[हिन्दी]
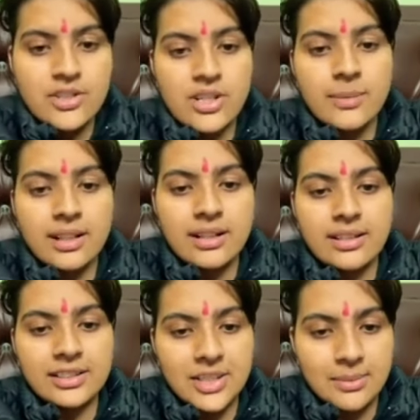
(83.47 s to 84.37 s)
जमा
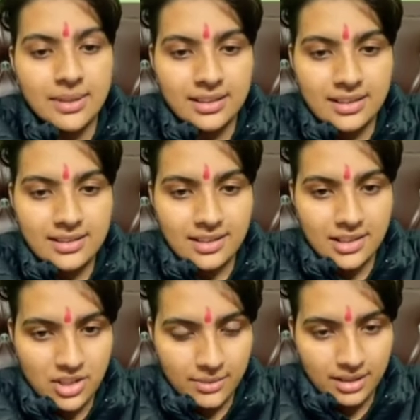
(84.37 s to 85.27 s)
करनी जमा करनी की साथ
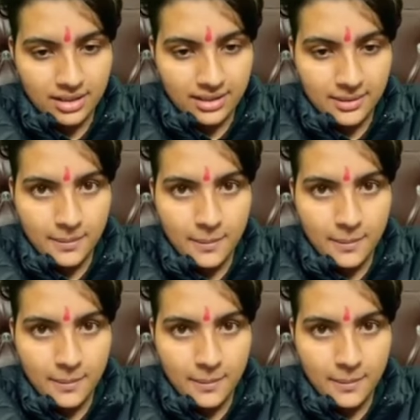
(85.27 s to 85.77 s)
जमा करनी